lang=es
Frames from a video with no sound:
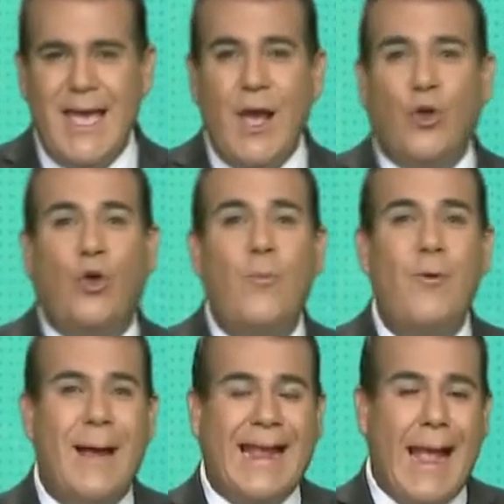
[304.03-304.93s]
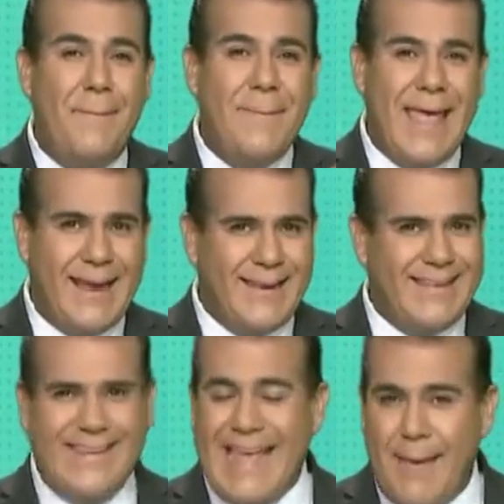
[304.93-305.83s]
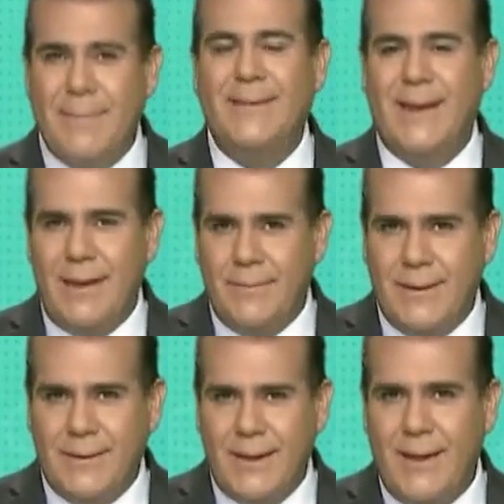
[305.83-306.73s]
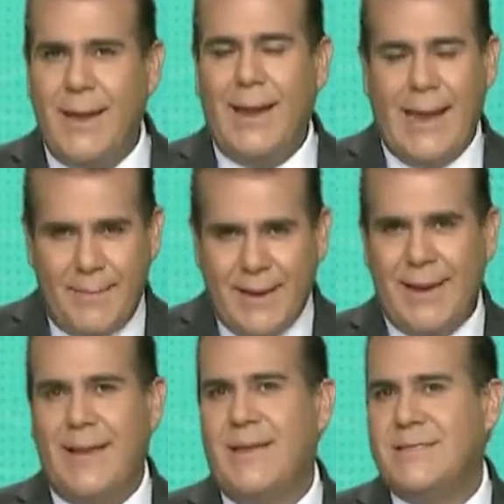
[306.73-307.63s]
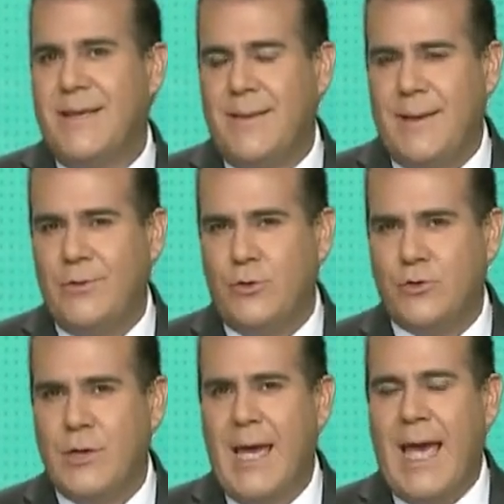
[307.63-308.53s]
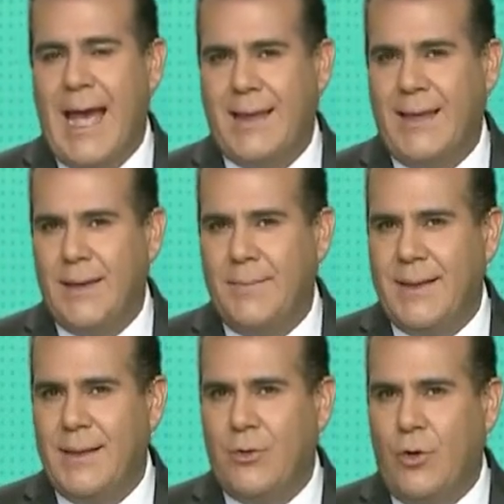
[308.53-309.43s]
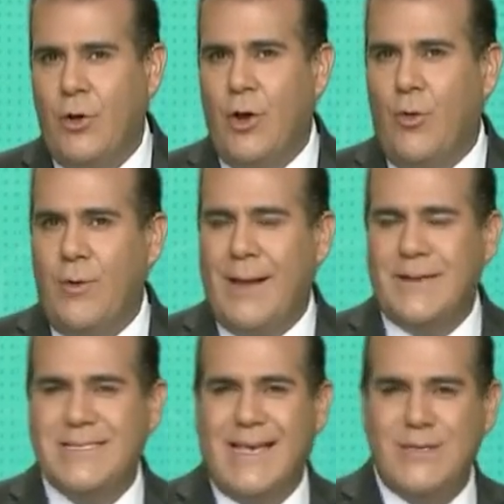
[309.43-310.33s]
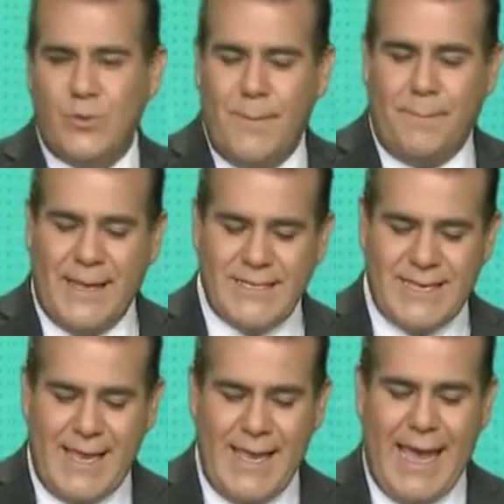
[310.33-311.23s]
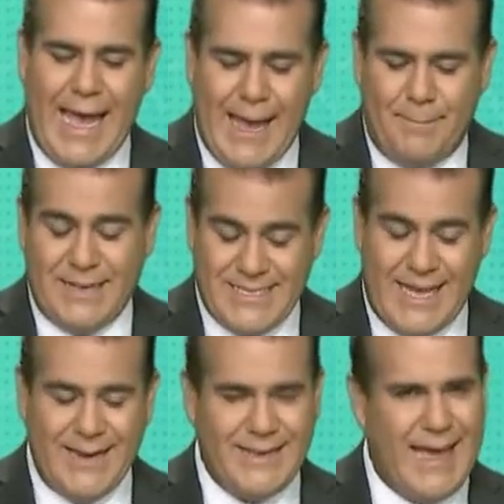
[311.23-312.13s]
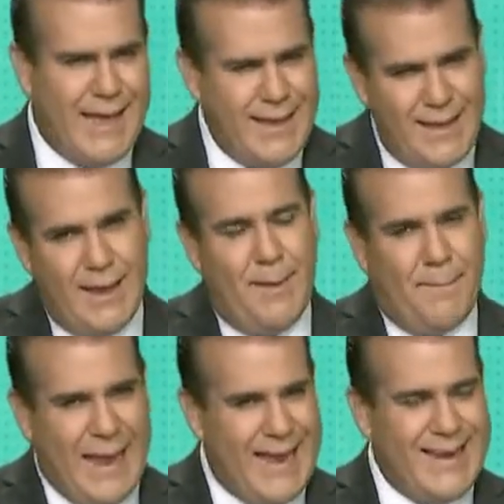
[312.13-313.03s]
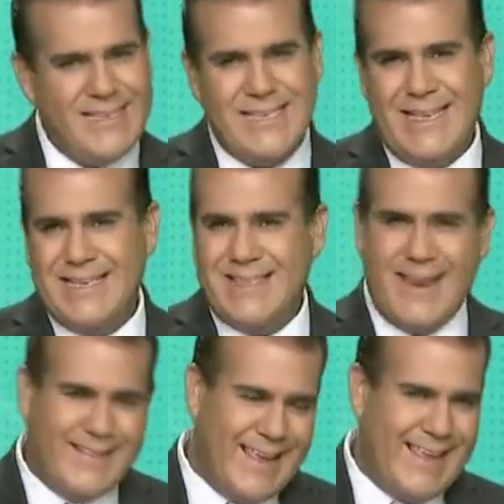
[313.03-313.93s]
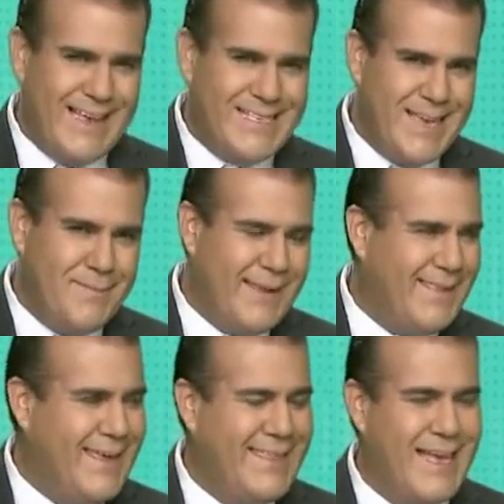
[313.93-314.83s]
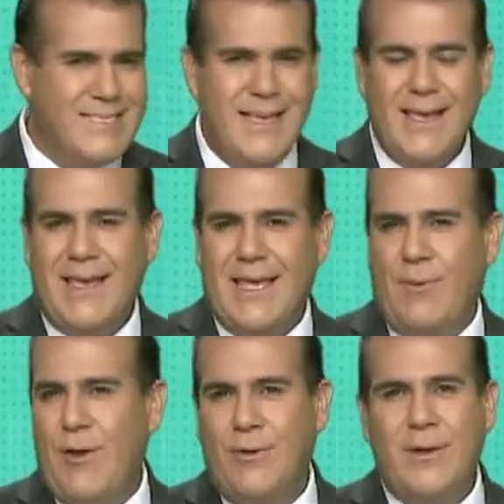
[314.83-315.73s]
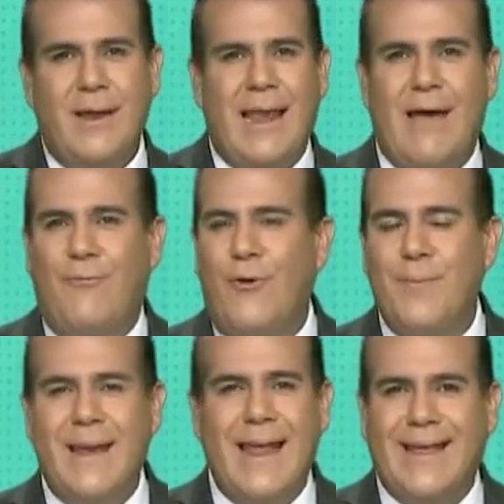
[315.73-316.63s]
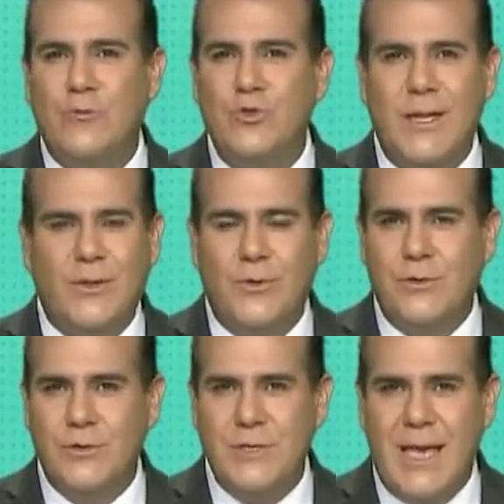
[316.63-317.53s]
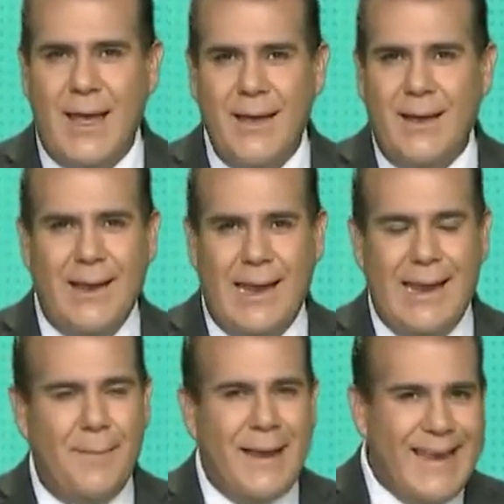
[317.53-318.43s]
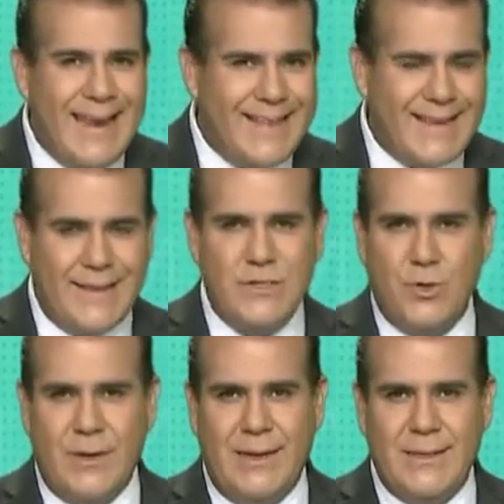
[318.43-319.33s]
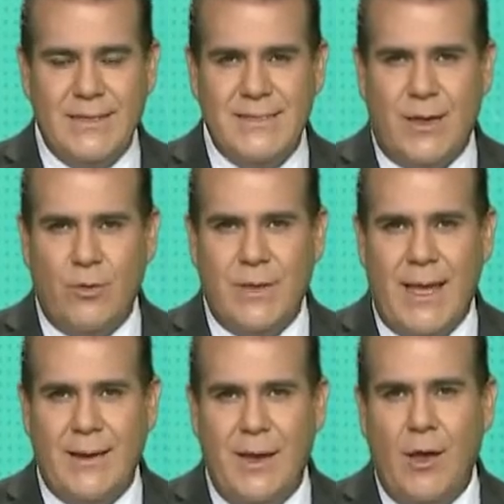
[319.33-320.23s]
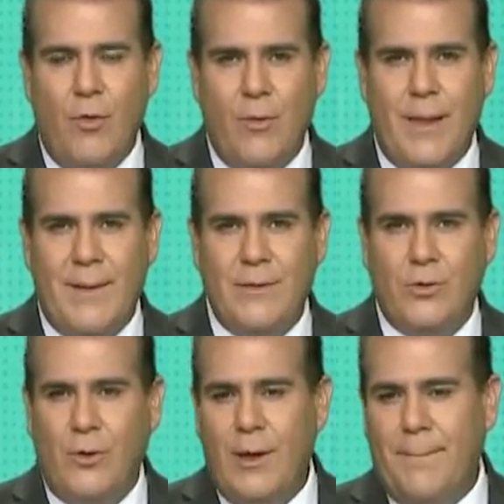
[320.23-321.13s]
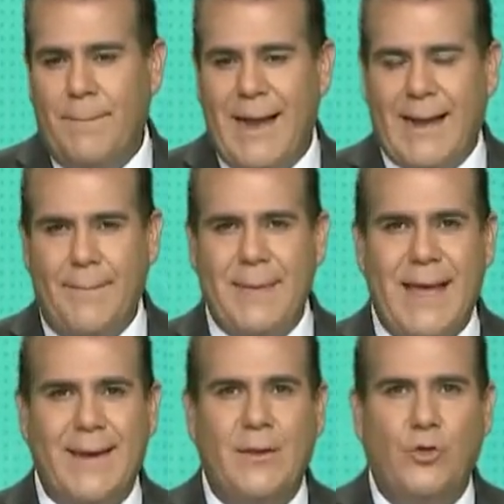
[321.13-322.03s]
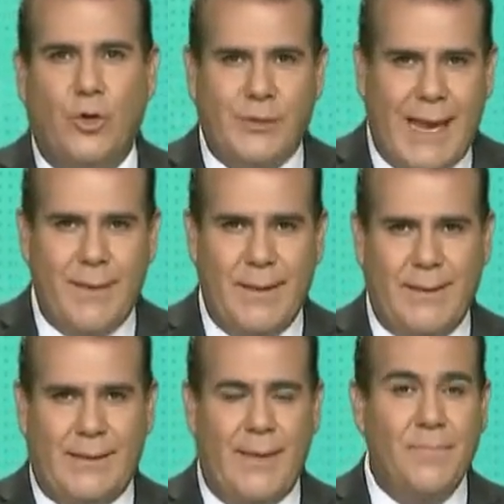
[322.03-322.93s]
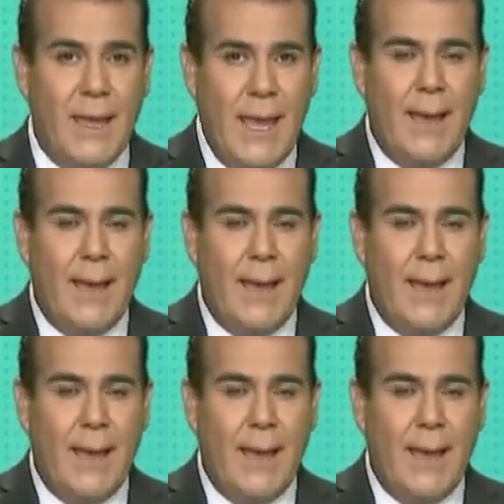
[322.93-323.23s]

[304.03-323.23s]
más cómo va a cambiar diametralmente la manera de hacer eventos aquí en México una vez que esto empiece a pasar. Ya hay planes, ya hay estrategias, ya hay medidas y bueno, la forma en la que usted conocía la, manera tradicional de desarrollar un evento va a cambiar totalmente.